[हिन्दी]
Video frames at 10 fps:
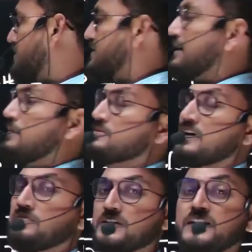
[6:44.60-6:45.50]
के नाम से
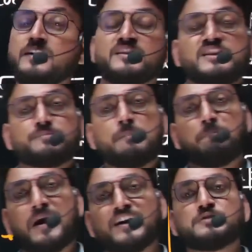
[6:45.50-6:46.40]
जानते हैं जिसमें
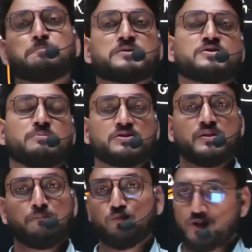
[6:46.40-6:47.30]
पांच प्रश्न बच्चे
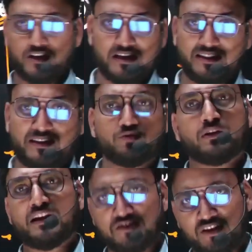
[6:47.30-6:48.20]
पूछे जाते हैं जो
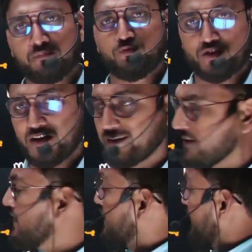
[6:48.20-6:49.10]
लास्ट ईयर पूछे गए थे
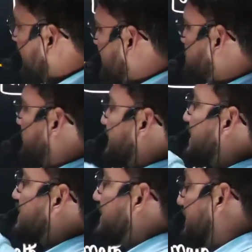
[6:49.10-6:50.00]
इस प्रकार
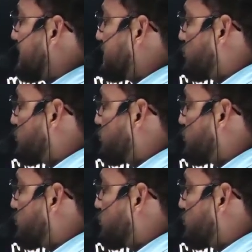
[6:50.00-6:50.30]
देखा जाए तो